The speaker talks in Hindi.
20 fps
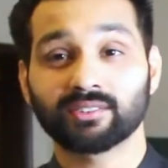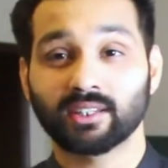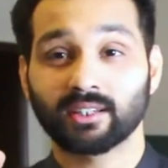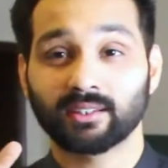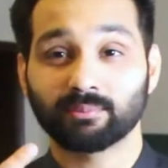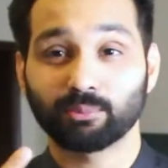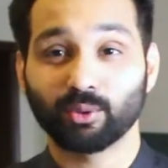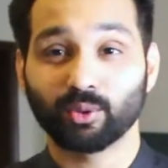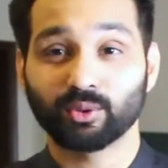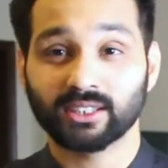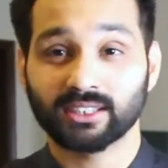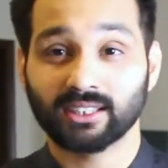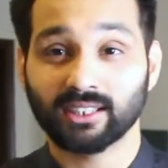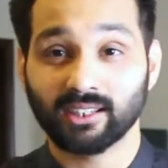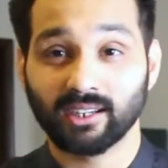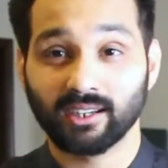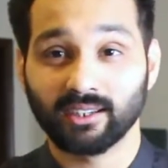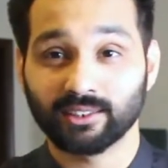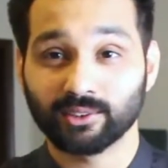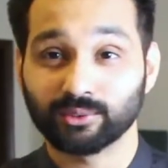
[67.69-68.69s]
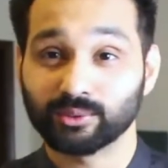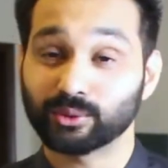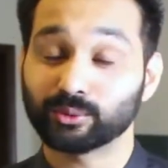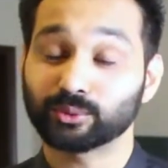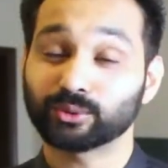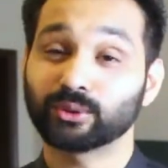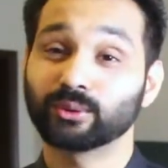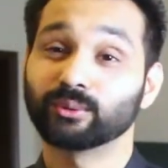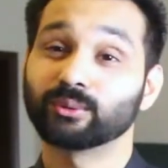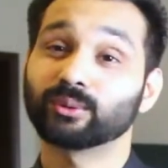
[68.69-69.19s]
सर बहुत ज़्यादा खा रहे होते हैं
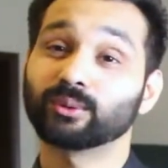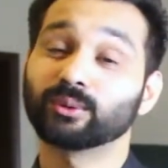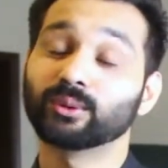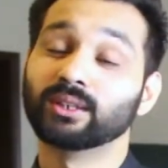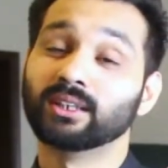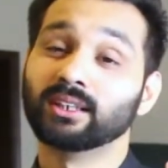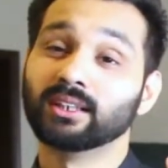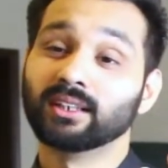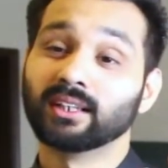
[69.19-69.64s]
कुछ लोगों को